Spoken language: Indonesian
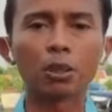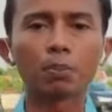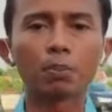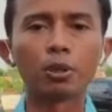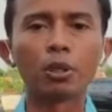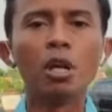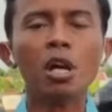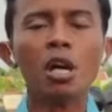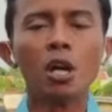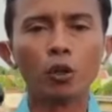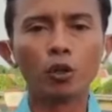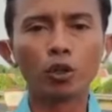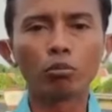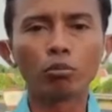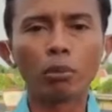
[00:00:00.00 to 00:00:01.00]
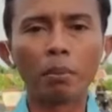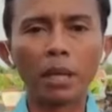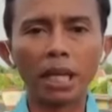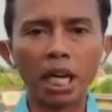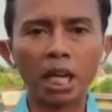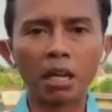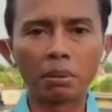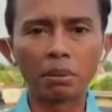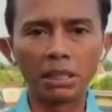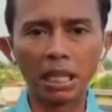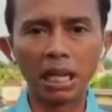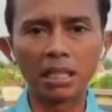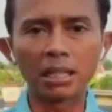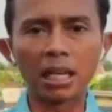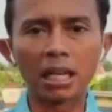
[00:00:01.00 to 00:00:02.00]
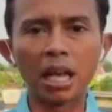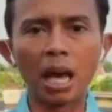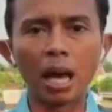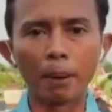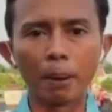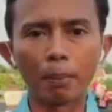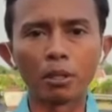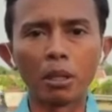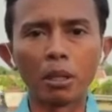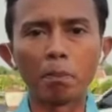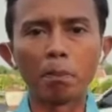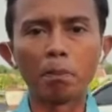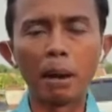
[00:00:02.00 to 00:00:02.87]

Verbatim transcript: pun untuk memberikan penjelasan apapun